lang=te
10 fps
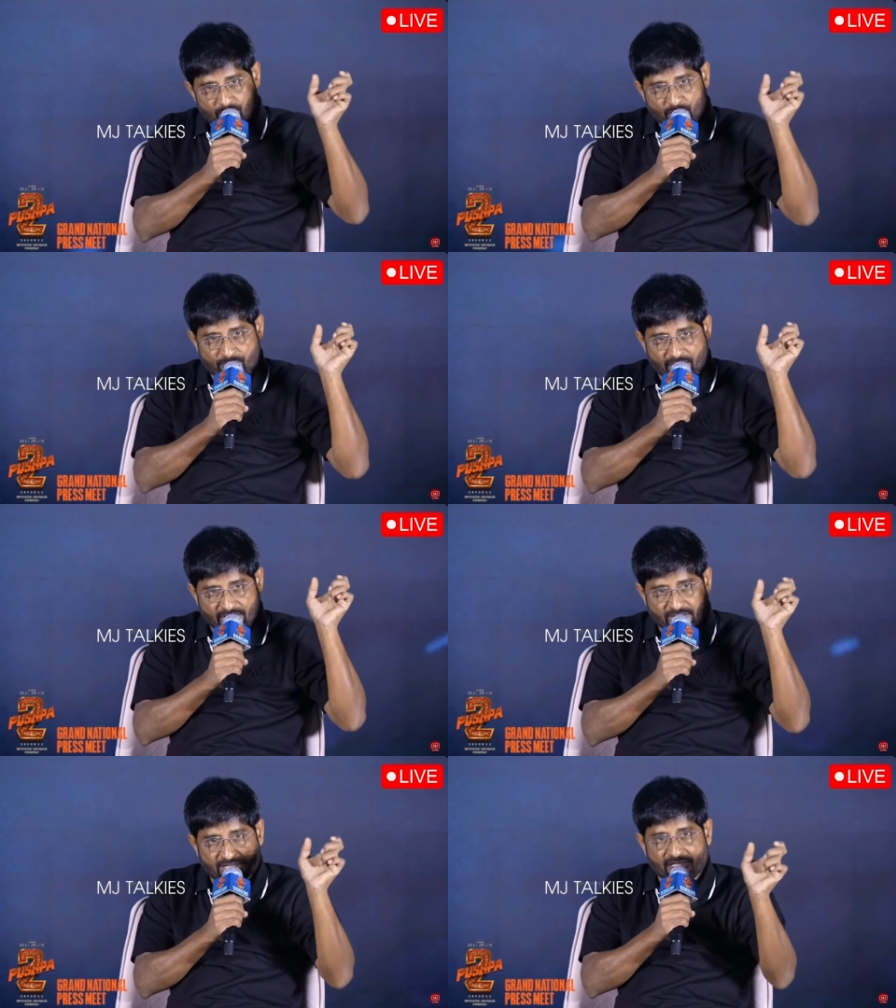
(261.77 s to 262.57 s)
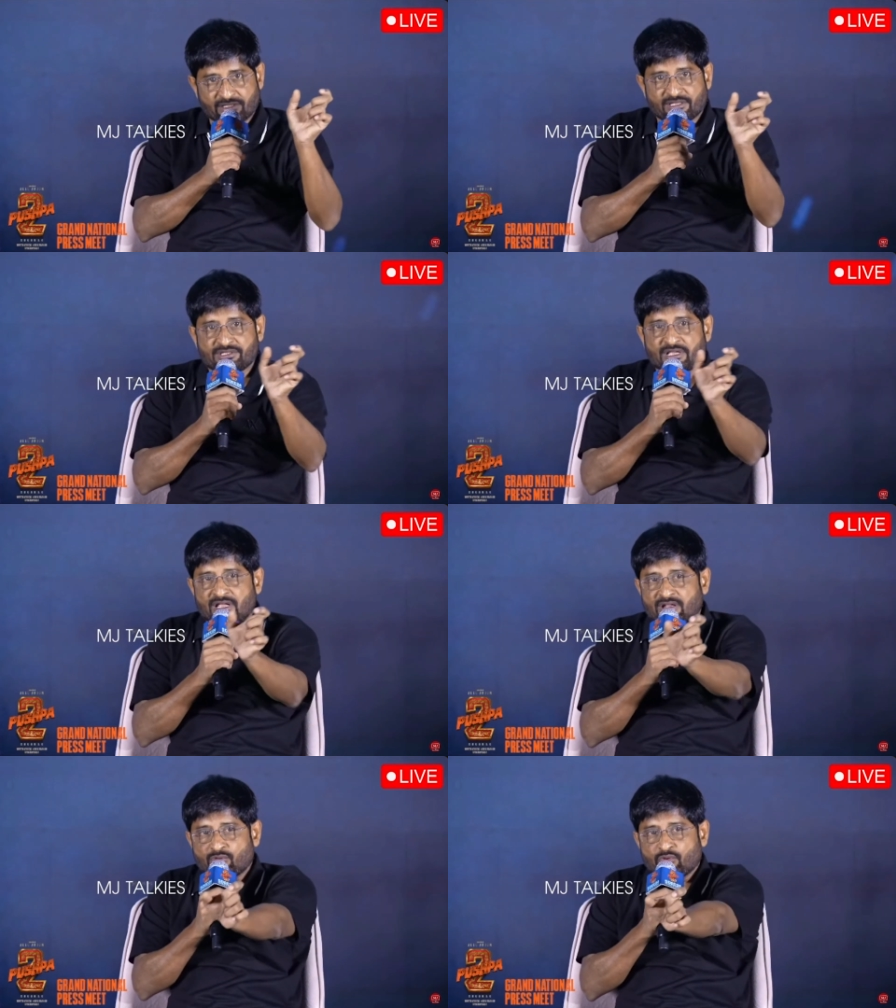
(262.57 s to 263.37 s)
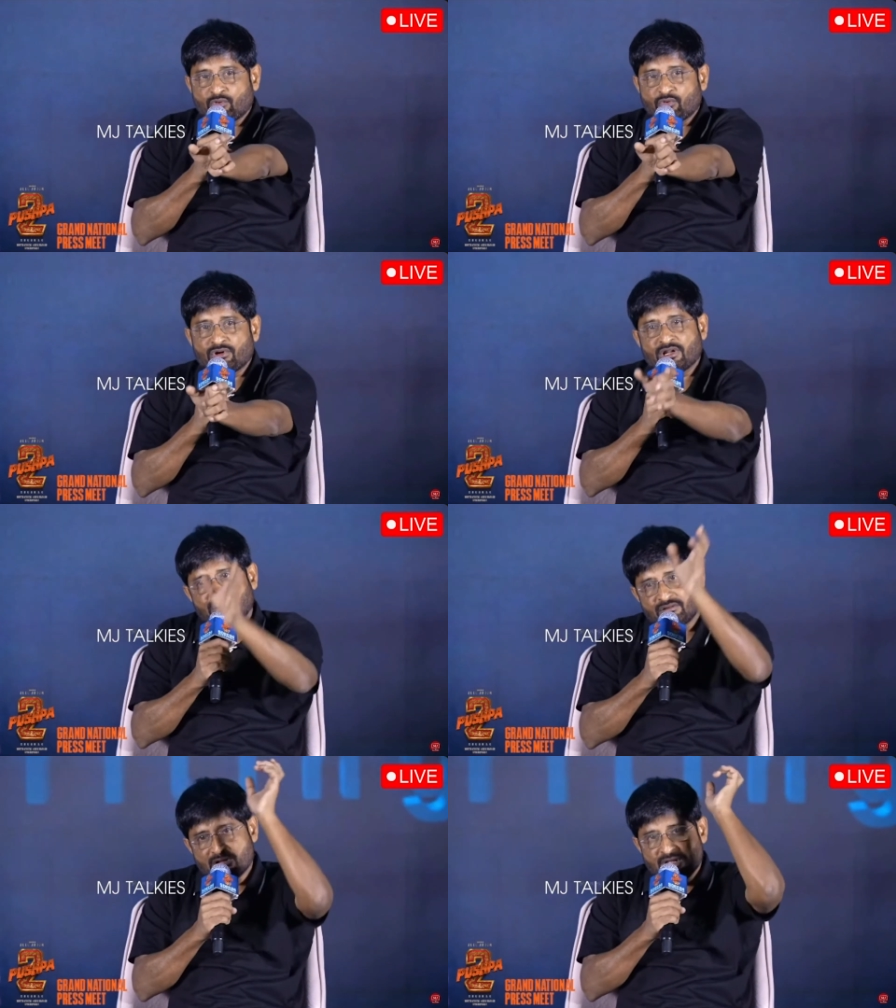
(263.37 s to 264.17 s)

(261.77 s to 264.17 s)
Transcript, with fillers: పుష్ప ఏదైతే జనాలు కోరుకుంటున్నారో